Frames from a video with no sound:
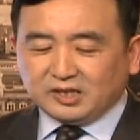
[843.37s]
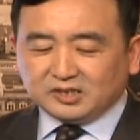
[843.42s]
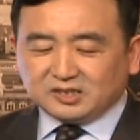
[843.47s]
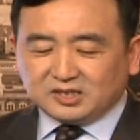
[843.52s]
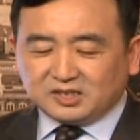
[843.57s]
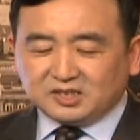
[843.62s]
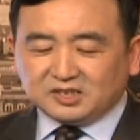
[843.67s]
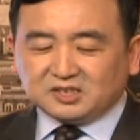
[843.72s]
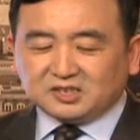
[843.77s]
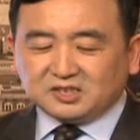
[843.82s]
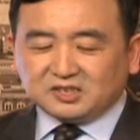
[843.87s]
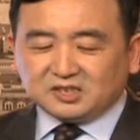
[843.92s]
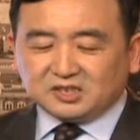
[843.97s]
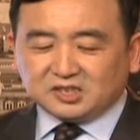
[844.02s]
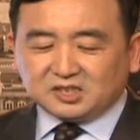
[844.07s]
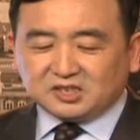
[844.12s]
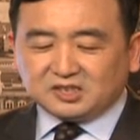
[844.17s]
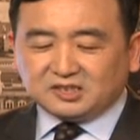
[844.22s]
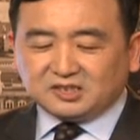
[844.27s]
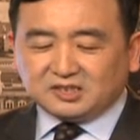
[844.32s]
其实
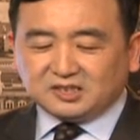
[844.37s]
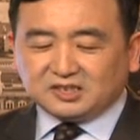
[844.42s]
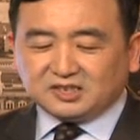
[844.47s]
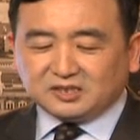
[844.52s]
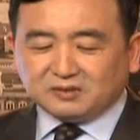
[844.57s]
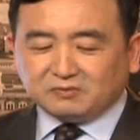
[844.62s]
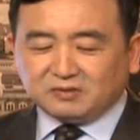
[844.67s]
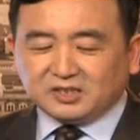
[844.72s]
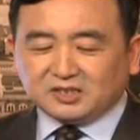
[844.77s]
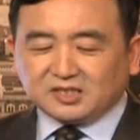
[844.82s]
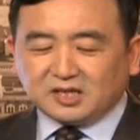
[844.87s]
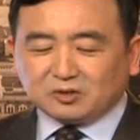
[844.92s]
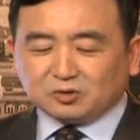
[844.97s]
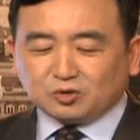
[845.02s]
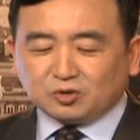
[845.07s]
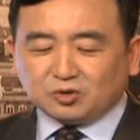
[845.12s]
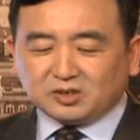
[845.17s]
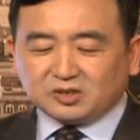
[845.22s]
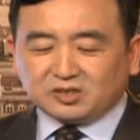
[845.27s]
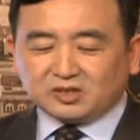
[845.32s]
实际行为上
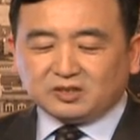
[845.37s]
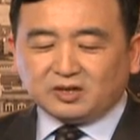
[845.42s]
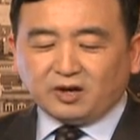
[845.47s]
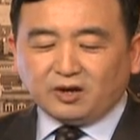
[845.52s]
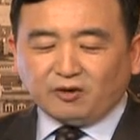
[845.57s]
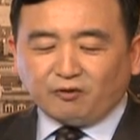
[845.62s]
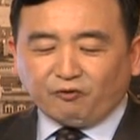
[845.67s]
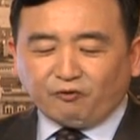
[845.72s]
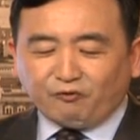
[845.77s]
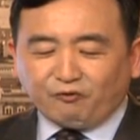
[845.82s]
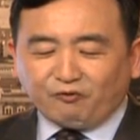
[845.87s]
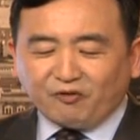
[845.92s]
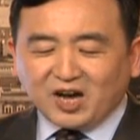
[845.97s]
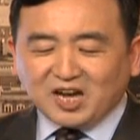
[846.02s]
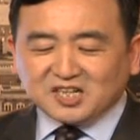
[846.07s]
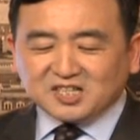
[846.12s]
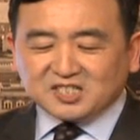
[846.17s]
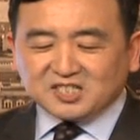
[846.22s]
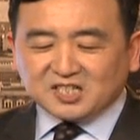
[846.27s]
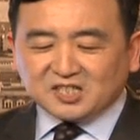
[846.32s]
却是
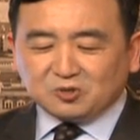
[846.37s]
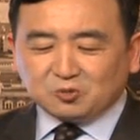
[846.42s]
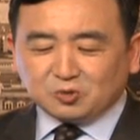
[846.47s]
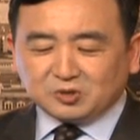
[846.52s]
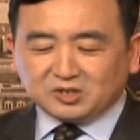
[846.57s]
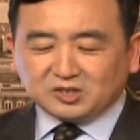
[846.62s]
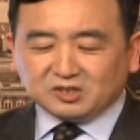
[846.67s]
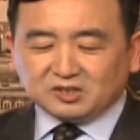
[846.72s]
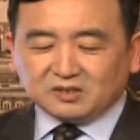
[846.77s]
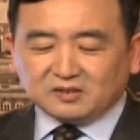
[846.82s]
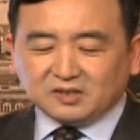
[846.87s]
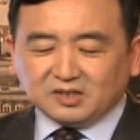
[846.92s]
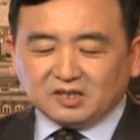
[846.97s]
泛神论者。